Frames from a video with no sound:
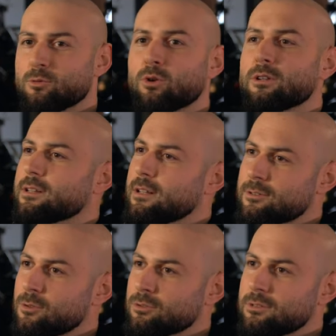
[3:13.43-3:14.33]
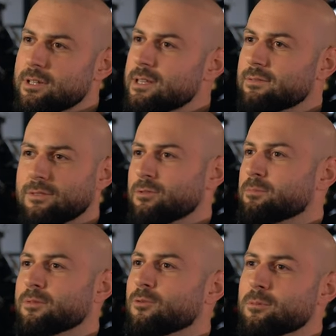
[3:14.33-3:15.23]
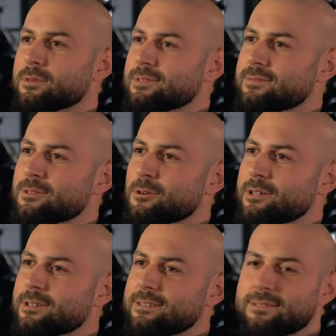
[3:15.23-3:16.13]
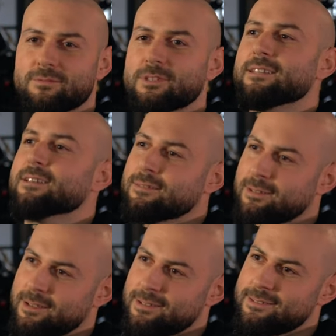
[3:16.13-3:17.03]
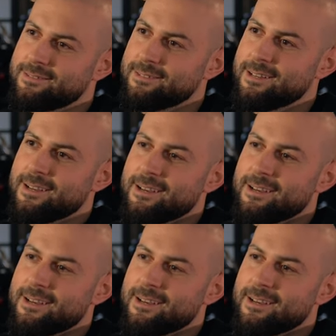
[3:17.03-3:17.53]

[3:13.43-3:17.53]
Roadlight anguckt und da irgendwas von Performance irgendwie hört, denkt sich, wie geht das denn eigentlich? Ne?